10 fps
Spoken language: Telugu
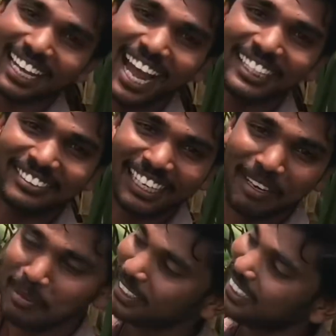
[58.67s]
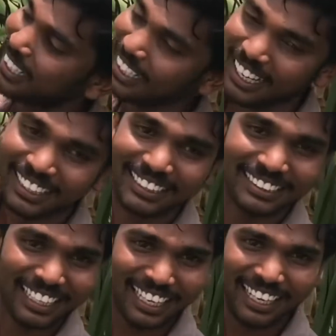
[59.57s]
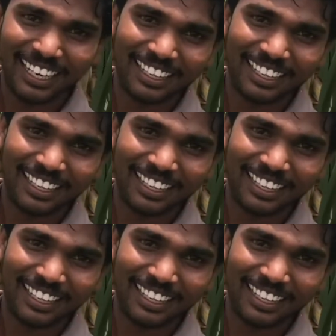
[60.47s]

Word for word: న్యాచురల్గా పండిన అరటి కాయ